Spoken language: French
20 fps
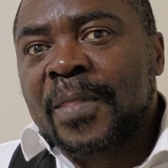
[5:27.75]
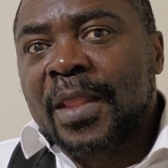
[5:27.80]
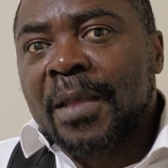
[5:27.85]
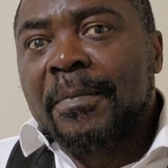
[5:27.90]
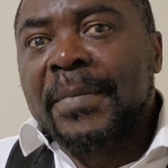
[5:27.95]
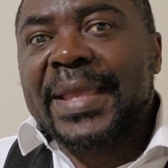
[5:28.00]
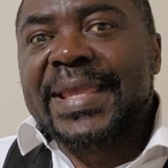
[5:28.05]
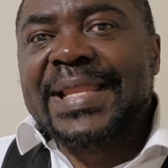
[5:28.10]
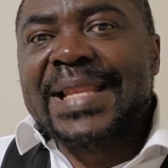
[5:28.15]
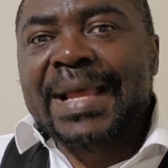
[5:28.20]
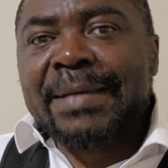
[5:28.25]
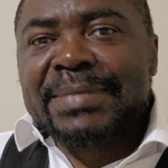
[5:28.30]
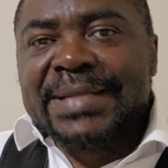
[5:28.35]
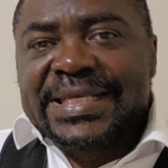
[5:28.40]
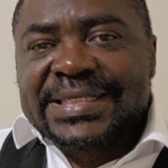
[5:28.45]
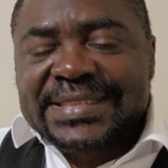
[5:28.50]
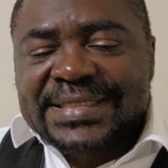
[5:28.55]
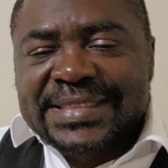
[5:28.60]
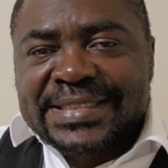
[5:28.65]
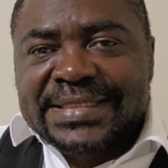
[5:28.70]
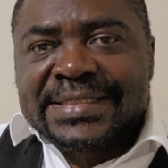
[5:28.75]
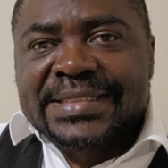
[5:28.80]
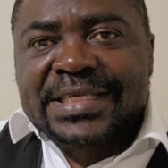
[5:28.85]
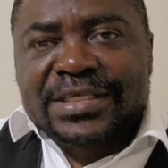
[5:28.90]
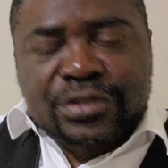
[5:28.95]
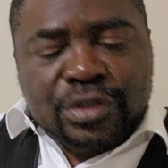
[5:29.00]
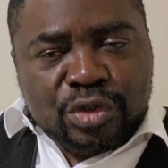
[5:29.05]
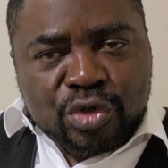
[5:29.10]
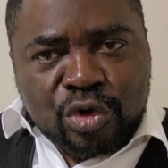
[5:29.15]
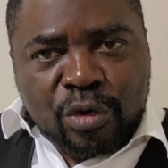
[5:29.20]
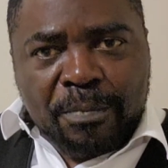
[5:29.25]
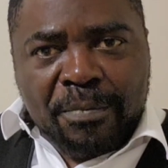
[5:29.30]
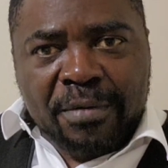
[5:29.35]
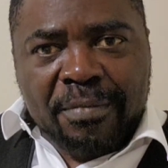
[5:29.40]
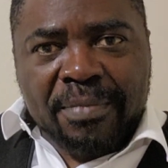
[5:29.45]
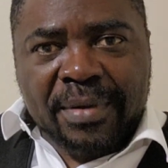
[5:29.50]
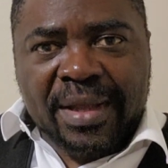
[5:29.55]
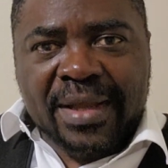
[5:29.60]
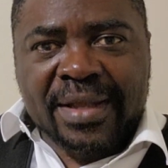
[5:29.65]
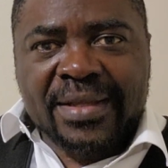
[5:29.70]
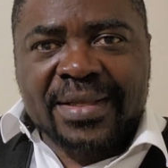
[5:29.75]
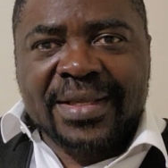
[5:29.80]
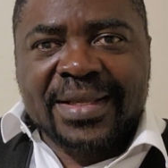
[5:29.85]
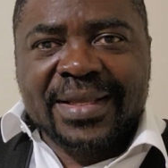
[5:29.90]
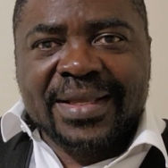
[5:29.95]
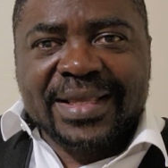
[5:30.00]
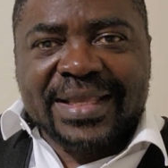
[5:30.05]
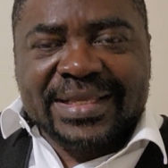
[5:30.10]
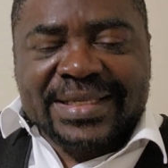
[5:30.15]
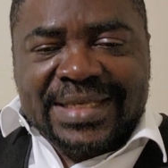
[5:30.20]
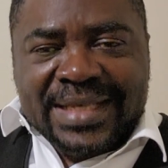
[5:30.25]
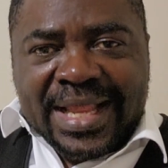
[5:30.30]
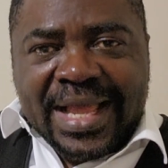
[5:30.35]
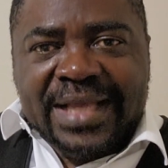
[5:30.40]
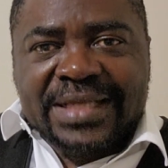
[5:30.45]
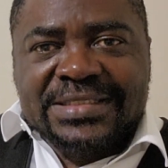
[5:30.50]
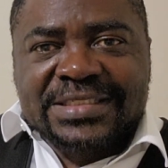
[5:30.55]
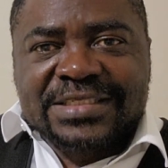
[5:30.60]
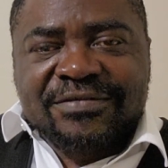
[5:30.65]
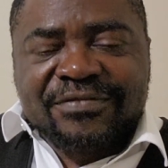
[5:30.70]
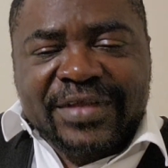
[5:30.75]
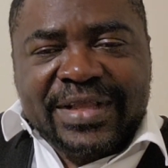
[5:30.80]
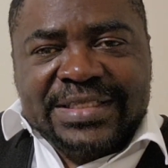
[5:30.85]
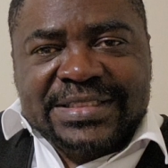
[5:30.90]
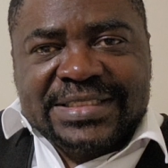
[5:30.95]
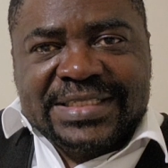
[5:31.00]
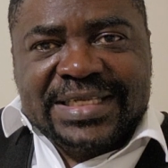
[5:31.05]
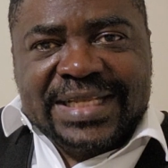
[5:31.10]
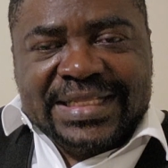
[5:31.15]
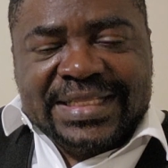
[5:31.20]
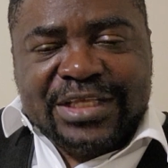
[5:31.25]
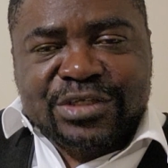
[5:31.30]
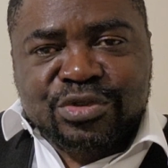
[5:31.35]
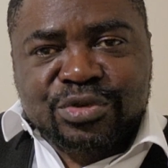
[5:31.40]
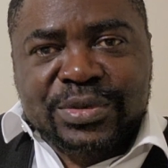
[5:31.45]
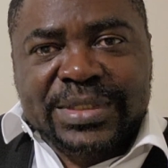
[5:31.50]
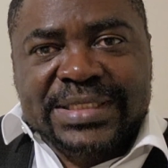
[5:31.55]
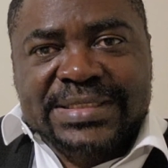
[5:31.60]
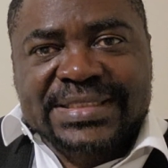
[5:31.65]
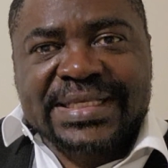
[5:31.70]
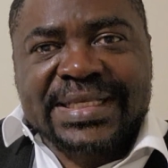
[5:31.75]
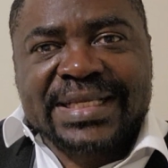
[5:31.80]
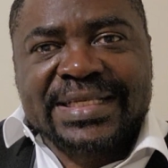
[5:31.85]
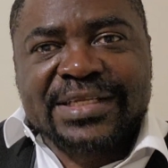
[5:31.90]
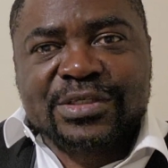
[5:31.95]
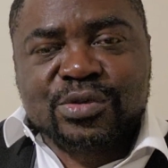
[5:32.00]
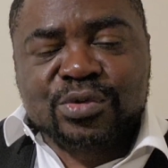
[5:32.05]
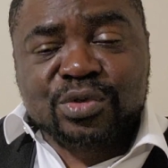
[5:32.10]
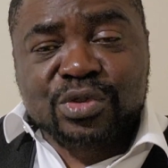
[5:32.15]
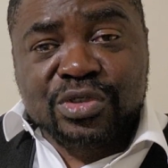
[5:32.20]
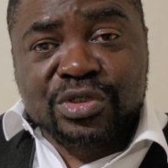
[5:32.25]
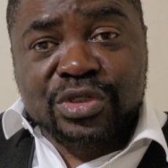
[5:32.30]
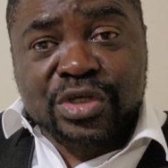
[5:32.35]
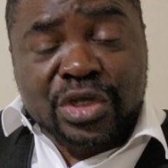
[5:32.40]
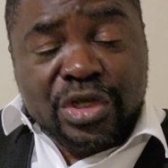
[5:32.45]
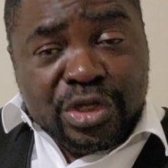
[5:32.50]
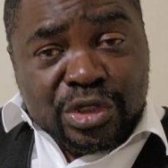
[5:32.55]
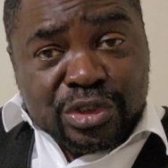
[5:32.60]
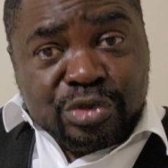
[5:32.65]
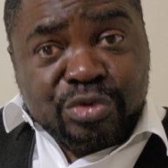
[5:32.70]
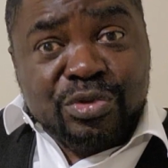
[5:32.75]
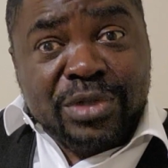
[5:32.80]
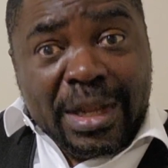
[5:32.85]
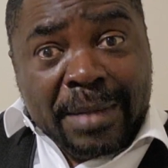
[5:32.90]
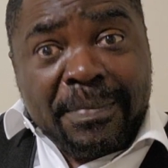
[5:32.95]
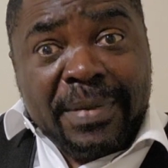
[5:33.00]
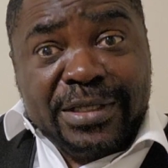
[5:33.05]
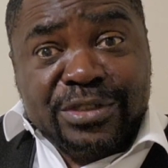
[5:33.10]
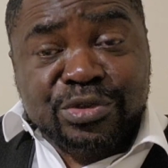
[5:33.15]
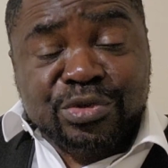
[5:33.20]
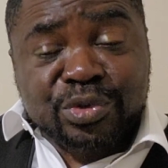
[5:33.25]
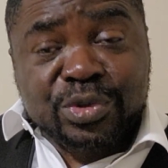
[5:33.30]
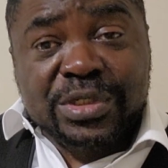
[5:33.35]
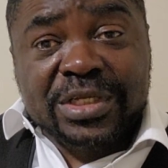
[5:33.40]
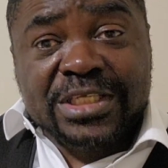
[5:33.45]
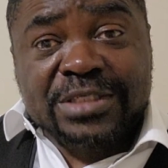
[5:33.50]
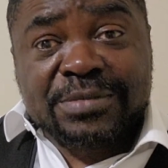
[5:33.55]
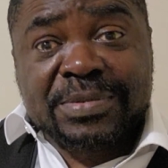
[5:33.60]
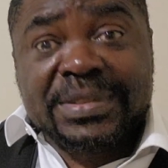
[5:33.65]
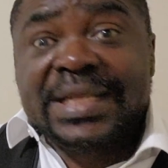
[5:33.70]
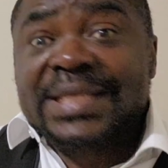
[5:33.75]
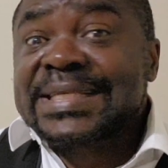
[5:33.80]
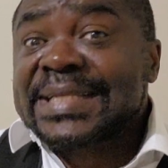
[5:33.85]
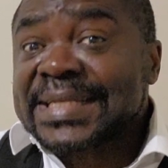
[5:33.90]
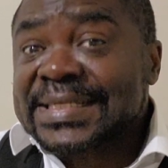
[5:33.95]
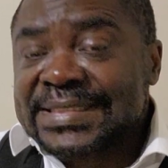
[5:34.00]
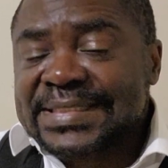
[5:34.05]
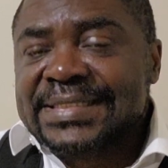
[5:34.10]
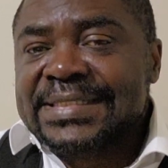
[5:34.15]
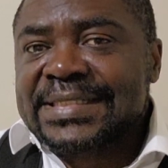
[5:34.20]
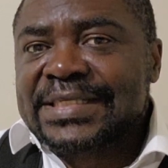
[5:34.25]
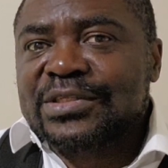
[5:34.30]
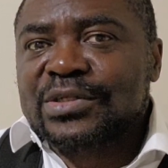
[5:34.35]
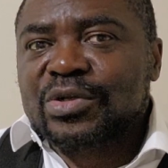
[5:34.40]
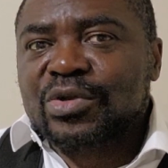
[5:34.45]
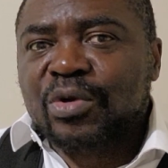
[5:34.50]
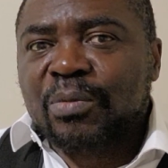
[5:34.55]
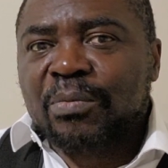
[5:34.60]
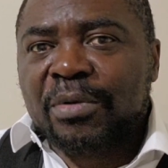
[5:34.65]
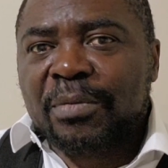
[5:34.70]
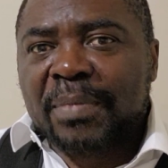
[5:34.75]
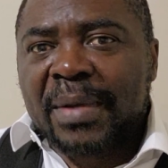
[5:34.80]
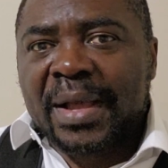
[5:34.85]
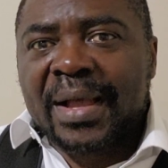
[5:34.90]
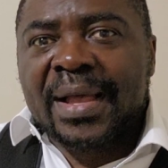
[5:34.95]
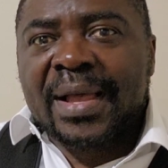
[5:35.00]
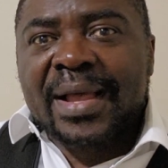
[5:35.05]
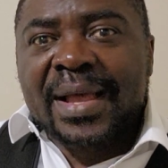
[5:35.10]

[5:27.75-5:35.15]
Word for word: Mais il a des signes qui ne trompent pas. Et là, je vais attirer l'attention des uns et des autres sur la base de notre expérience. Il y a des signes qui ne trompent pas.